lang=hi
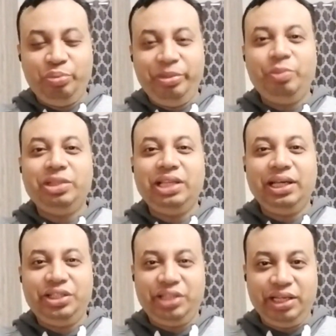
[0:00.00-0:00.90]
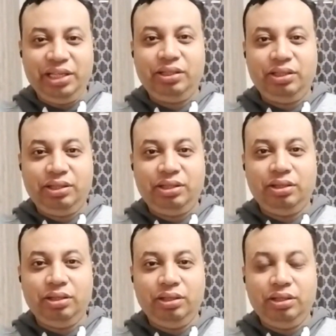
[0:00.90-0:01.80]
उम्मीद में था कि शायद
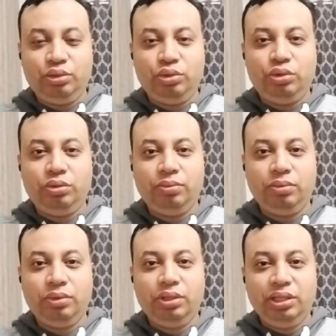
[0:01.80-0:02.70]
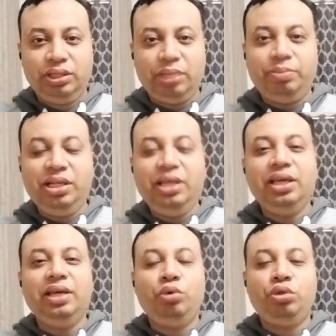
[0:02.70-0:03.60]
जो तब्दीली
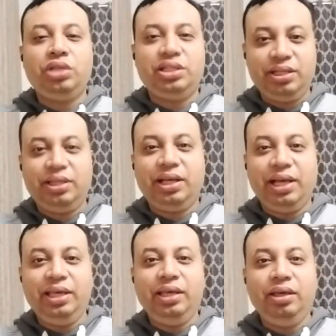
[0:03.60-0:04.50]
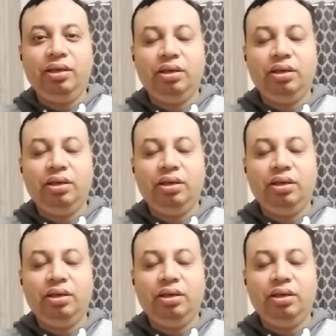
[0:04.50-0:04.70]
है वो कुछ असर दिखाएगी